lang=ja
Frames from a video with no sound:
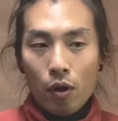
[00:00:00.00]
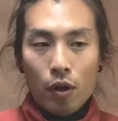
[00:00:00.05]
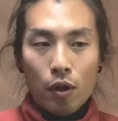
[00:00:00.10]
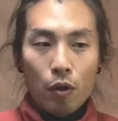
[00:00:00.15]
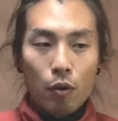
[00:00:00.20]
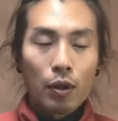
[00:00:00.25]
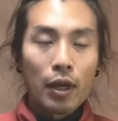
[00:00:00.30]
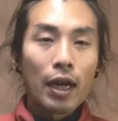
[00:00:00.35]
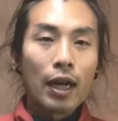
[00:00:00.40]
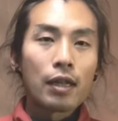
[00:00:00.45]

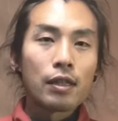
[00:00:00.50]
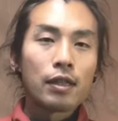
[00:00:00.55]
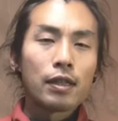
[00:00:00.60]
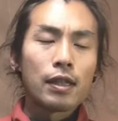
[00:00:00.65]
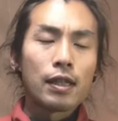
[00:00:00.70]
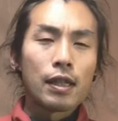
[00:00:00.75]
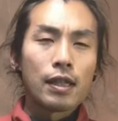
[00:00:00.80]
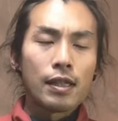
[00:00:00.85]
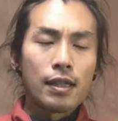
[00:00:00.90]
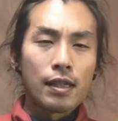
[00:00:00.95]
こんな感じ
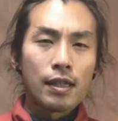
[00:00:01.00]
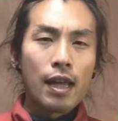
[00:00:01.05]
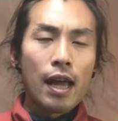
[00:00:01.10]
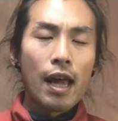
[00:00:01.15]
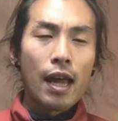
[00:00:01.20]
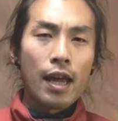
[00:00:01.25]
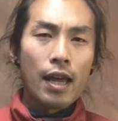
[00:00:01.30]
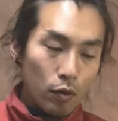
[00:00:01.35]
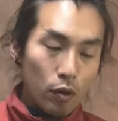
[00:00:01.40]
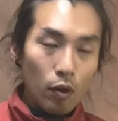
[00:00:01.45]
でです
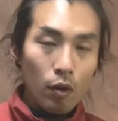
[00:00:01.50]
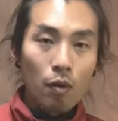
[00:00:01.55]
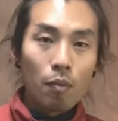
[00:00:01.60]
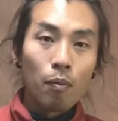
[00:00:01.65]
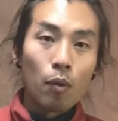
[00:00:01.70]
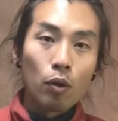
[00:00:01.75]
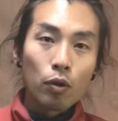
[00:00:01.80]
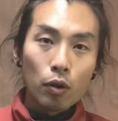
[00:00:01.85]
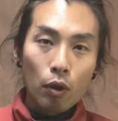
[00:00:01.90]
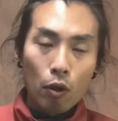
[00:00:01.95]
ね、
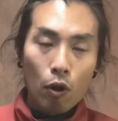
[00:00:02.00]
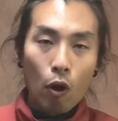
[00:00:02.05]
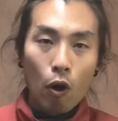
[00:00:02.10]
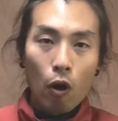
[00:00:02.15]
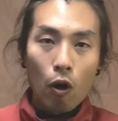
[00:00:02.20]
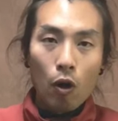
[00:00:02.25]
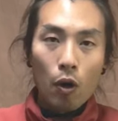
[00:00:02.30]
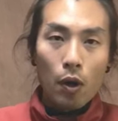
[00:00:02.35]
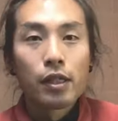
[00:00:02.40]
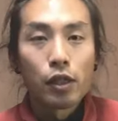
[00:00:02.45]
モルト
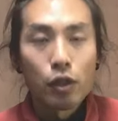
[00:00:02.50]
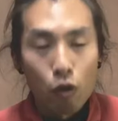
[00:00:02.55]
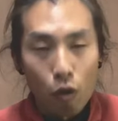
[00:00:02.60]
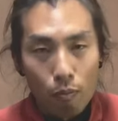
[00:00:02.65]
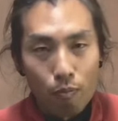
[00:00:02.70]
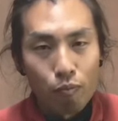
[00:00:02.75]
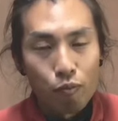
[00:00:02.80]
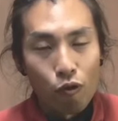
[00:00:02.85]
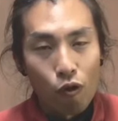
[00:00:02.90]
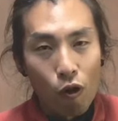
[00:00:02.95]
の
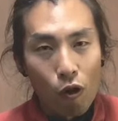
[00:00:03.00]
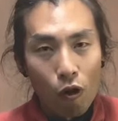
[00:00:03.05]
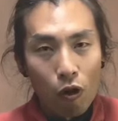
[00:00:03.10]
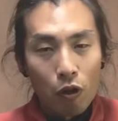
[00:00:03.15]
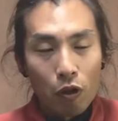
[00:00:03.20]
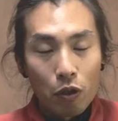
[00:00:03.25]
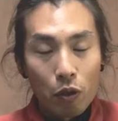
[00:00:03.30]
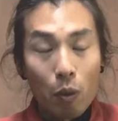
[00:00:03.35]
シロップを